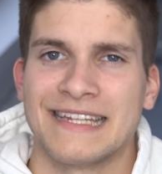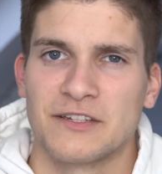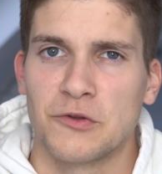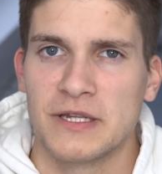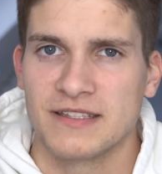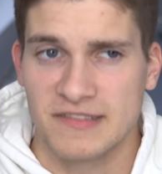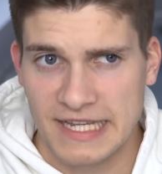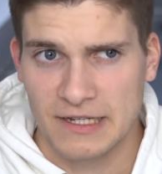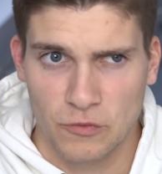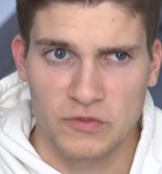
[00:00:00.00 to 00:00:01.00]
natürlich
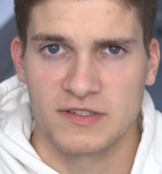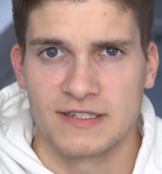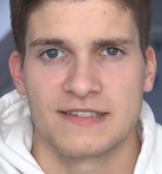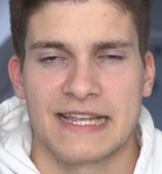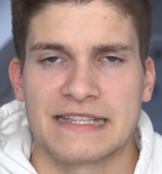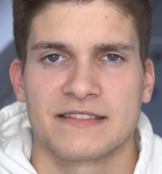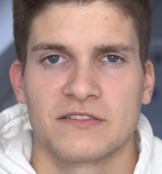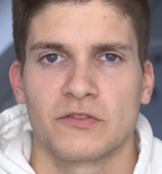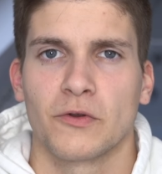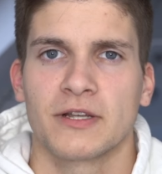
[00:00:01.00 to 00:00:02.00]
sehr große
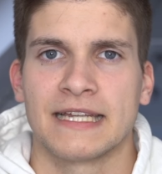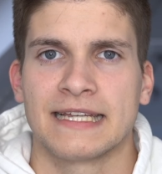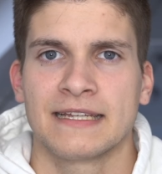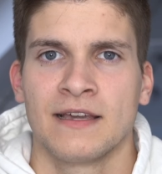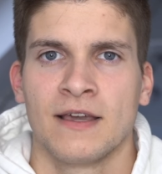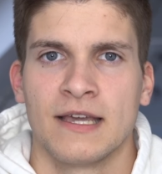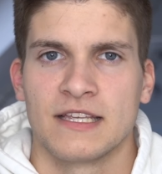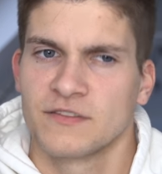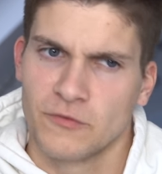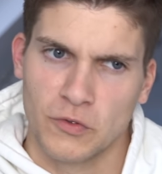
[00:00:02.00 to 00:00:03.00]
Distanzen zurücklegen,
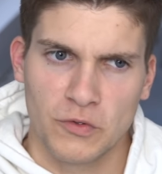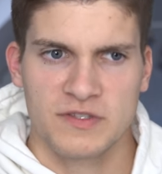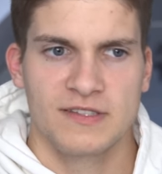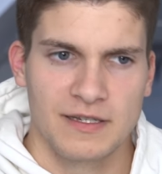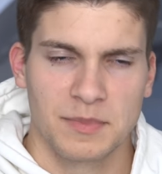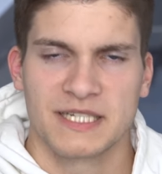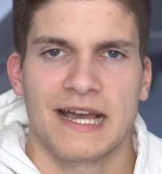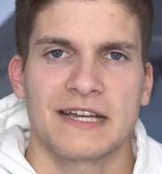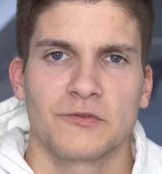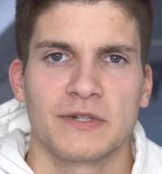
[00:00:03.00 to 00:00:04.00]
ist für unsere
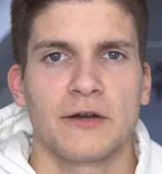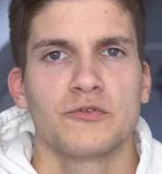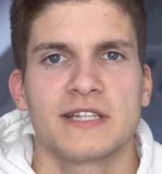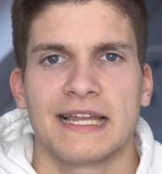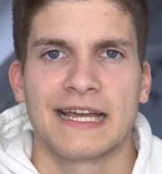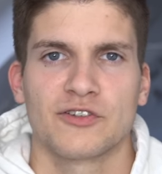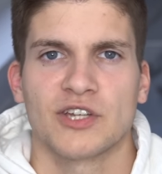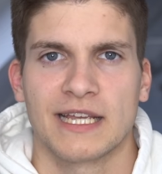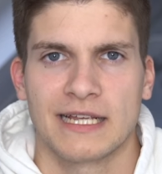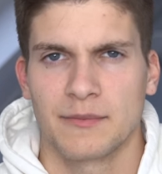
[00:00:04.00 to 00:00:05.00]
Betrachtung der
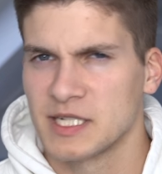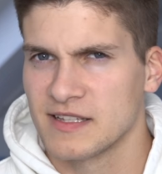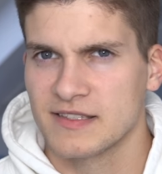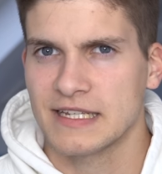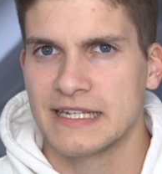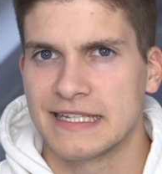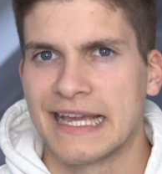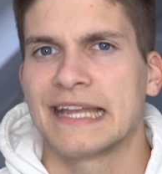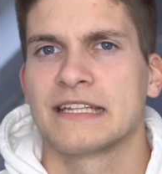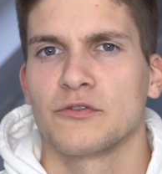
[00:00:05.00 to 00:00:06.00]
Ultralangstrecken aber tatsächlich
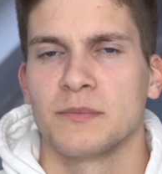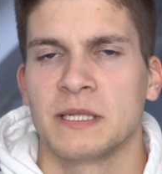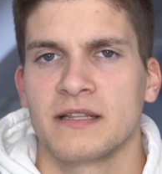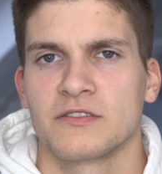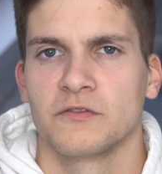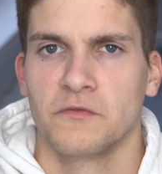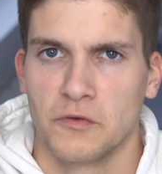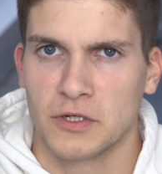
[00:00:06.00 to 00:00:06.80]
gar nicht unbedingt so